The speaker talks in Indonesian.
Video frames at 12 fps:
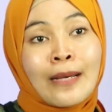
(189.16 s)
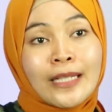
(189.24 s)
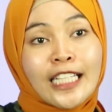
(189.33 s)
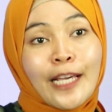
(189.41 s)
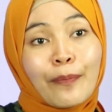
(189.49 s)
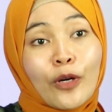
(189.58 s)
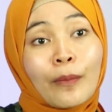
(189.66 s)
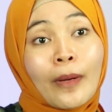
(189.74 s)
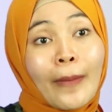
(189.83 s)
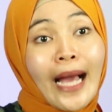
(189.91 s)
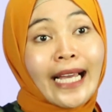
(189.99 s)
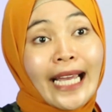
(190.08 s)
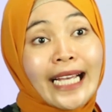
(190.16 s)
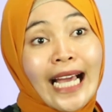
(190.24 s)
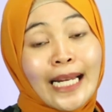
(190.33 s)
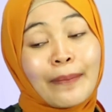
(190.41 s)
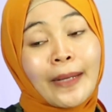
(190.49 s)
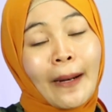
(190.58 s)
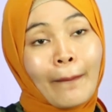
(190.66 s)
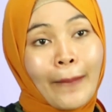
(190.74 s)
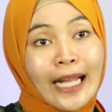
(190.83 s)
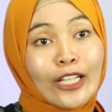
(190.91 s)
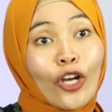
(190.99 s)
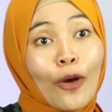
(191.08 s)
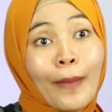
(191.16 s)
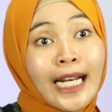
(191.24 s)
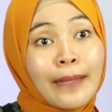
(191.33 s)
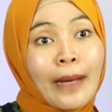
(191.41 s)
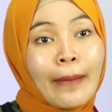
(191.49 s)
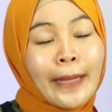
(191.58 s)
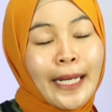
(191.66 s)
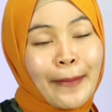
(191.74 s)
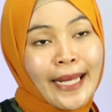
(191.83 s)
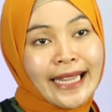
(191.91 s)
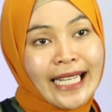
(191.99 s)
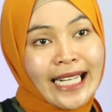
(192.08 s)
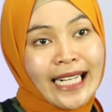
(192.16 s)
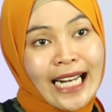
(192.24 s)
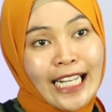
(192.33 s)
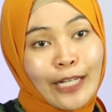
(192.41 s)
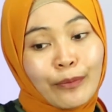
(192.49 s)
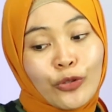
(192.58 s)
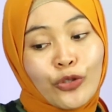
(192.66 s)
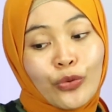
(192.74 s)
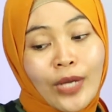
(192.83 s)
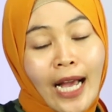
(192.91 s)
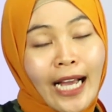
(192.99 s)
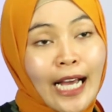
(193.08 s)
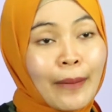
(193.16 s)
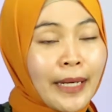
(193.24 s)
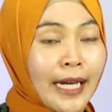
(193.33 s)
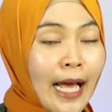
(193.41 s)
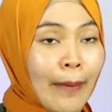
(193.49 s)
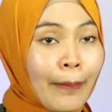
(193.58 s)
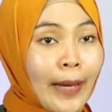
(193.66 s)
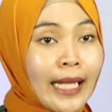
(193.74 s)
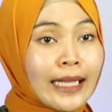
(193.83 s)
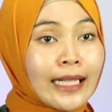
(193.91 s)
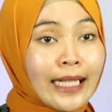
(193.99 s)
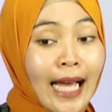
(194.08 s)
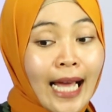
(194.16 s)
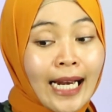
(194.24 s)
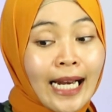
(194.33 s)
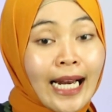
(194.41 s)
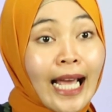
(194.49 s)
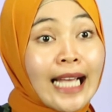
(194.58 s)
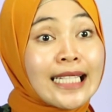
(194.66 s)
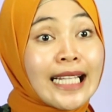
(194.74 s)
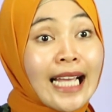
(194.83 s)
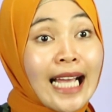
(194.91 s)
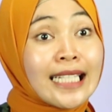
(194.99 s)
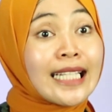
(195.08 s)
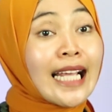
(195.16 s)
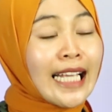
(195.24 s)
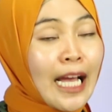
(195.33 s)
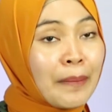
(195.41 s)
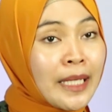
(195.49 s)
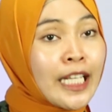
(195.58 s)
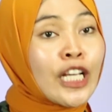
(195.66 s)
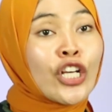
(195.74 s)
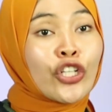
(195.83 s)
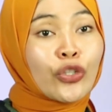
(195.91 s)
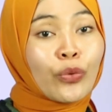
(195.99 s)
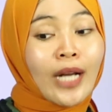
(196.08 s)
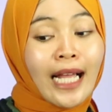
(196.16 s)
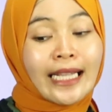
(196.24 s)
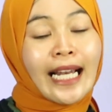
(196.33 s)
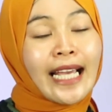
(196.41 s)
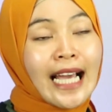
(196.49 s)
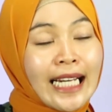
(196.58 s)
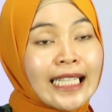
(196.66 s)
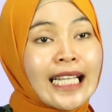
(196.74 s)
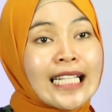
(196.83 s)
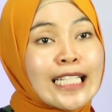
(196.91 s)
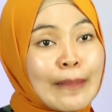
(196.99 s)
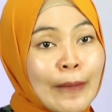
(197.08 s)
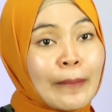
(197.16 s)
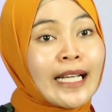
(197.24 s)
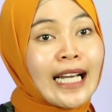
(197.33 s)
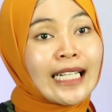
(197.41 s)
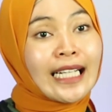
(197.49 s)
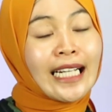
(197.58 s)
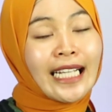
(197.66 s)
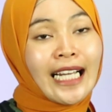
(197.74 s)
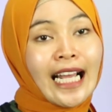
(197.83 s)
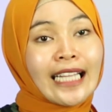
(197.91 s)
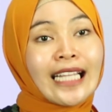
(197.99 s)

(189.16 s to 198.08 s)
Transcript: Meskipun memakai kaliber 4,5 mm, kalian pun juga akan mendapatkan STKS dari kami, surat legalitas kepemilikan kalian